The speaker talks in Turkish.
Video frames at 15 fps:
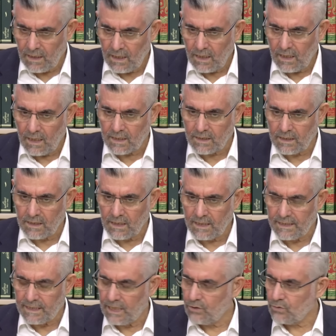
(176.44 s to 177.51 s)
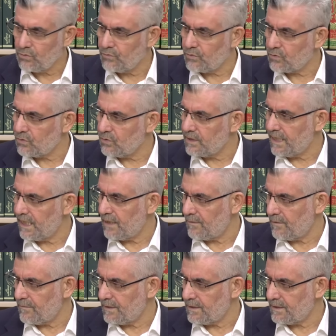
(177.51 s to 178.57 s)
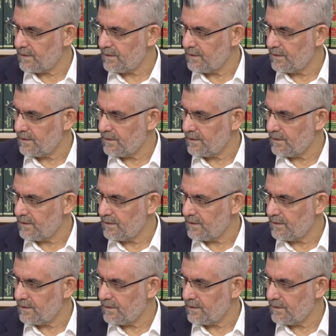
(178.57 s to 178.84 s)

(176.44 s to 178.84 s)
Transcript: arkadan genç nüfusun gelmemesi.